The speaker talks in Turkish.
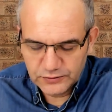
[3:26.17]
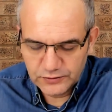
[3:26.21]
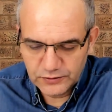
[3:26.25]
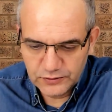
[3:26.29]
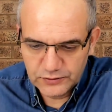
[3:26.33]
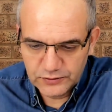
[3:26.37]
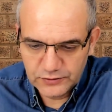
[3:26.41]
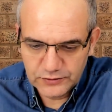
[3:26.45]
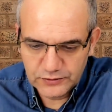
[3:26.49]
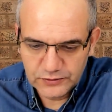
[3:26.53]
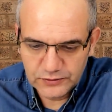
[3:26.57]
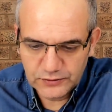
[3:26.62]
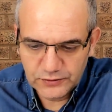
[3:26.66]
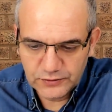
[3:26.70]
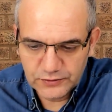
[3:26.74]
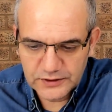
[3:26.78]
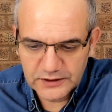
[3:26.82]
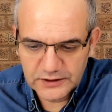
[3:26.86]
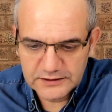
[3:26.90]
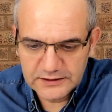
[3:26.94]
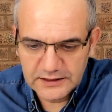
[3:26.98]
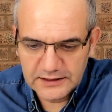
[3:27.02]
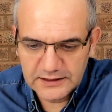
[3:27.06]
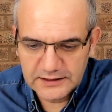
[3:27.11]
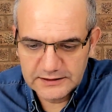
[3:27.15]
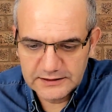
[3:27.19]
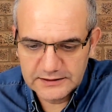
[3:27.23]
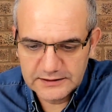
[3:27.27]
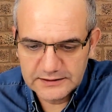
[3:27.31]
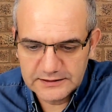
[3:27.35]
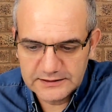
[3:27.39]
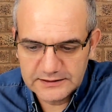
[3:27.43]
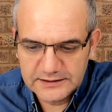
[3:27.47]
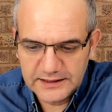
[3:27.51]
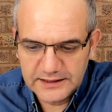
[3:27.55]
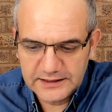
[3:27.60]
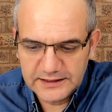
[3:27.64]
Ona da e,
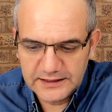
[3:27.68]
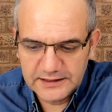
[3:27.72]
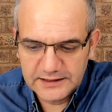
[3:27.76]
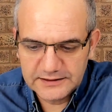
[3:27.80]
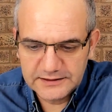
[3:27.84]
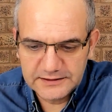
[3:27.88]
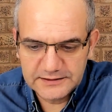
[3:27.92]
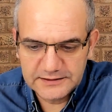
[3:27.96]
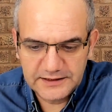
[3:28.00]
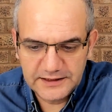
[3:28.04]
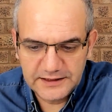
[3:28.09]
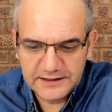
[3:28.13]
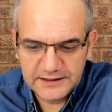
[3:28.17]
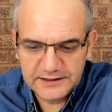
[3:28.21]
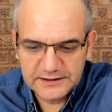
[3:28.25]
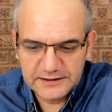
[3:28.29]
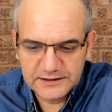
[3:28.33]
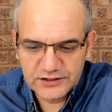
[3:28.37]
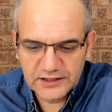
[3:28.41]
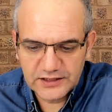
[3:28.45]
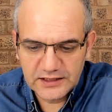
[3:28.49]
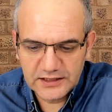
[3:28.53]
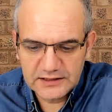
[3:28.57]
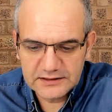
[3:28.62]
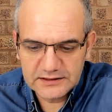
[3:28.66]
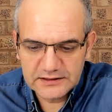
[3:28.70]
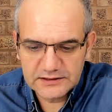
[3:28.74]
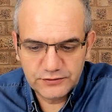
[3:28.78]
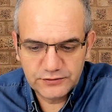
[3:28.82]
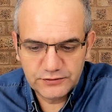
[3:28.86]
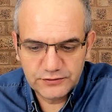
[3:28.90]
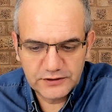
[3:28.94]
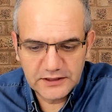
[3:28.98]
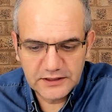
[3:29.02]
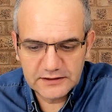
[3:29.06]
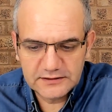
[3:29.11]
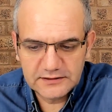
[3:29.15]
e, değineceğiz.
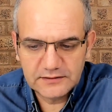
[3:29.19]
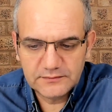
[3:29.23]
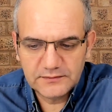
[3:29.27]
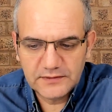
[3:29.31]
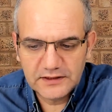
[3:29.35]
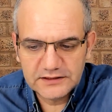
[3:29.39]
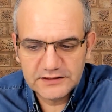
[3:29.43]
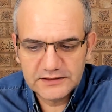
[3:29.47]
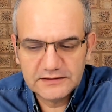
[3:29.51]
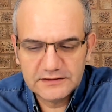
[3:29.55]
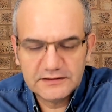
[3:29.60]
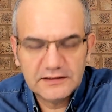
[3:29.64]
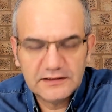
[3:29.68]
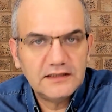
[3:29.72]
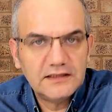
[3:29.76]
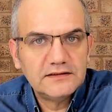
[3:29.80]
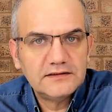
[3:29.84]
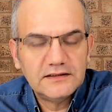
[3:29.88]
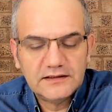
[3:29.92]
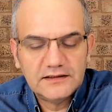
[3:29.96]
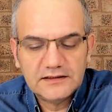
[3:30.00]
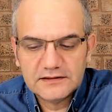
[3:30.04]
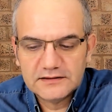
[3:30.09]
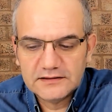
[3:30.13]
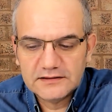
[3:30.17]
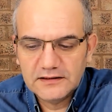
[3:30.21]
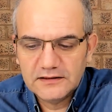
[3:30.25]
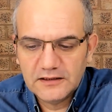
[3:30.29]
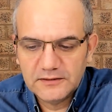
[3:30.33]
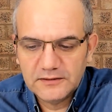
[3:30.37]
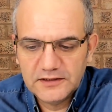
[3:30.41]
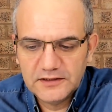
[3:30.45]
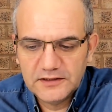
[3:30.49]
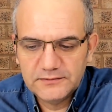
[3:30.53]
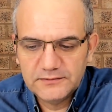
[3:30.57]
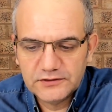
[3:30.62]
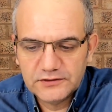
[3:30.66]
Hürriyet'in manşeti enteresan.
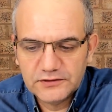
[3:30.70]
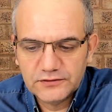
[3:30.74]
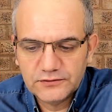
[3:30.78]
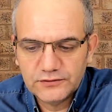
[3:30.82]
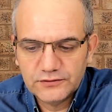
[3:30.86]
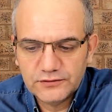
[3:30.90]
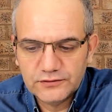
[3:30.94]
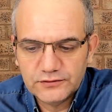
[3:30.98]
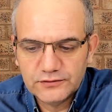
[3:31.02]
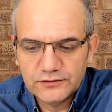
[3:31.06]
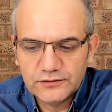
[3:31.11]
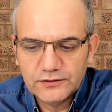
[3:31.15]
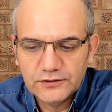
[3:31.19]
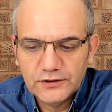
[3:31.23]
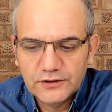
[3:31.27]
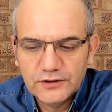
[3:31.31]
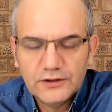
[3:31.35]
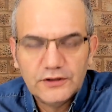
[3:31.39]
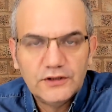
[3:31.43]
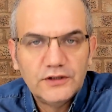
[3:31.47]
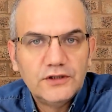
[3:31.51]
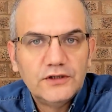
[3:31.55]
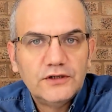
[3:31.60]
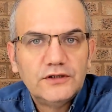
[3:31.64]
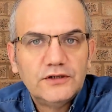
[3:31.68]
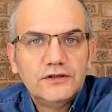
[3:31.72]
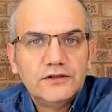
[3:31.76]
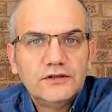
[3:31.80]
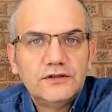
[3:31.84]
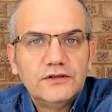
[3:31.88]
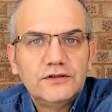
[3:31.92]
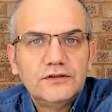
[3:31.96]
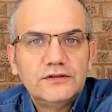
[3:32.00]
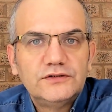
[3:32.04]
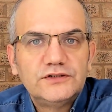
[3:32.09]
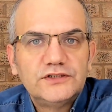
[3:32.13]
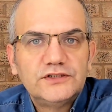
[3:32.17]
Hablemitoğlu e,
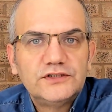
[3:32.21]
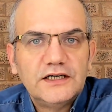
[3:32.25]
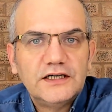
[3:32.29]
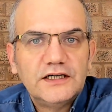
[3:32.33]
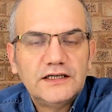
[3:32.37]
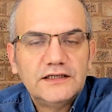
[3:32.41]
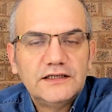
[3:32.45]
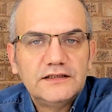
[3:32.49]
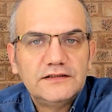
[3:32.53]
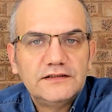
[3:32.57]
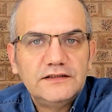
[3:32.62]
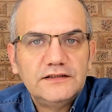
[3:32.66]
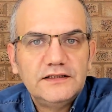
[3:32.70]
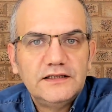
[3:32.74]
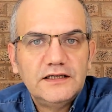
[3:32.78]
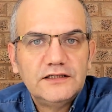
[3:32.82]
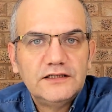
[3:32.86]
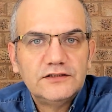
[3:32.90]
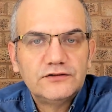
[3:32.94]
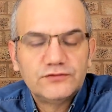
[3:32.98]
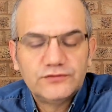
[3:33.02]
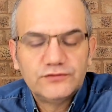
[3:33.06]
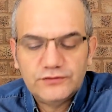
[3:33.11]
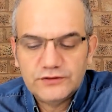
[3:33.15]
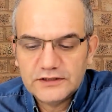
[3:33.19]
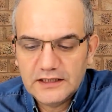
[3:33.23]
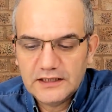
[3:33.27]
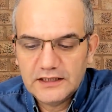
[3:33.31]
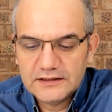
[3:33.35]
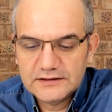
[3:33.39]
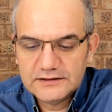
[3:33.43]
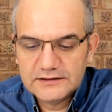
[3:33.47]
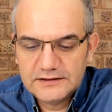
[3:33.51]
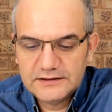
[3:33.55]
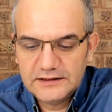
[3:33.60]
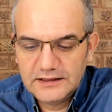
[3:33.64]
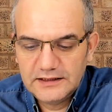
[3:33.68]
cinayetiyle,
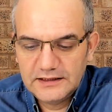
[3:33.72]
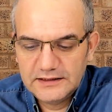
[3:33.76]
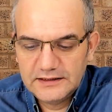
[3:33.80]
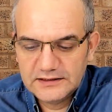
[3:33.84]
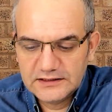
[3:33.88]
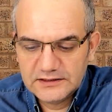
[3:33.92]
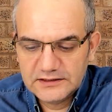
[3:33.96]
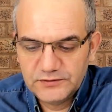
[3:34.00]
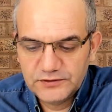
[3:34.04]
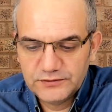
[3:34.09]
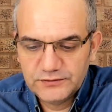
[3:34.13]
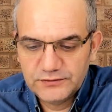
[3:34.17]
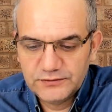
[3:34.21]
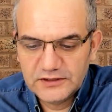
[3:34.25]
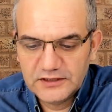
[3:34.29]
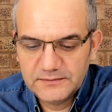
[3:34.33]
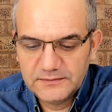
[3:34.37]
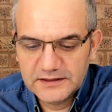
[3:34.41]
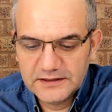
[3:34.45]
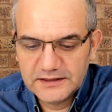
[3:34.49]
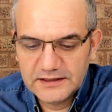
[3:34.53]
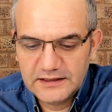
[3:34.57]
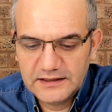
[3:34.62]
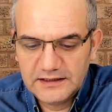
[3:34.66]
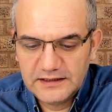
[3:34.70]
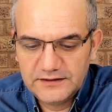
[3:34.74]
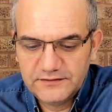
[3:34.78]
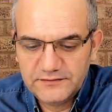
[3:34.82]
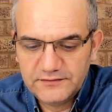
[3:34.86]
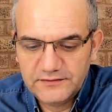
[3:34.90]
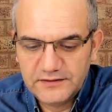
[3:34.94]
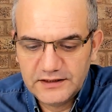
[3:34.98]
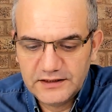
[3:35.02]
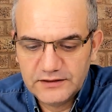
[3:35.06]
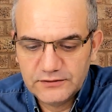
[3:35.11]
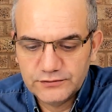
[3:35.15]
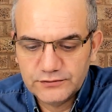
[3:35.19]
suikastiyle ismi gündeme gelen
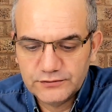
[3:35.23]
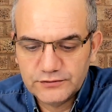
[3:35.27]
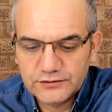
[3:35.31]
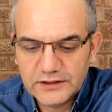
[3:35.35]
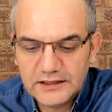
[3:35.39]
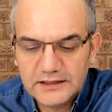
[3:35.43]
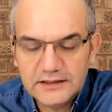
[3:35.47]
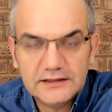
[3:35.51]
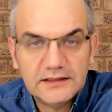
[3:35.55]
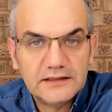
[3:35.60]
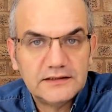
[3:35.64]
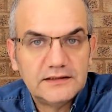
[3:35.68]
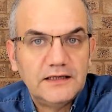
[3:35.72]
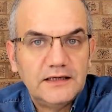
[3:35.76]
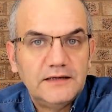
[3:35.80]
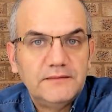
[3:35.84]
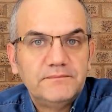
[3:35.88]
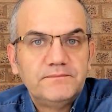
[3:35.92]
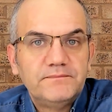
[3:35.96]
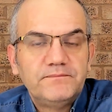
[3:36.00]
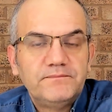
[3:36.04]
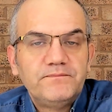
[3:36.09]
ve Ukrayna'da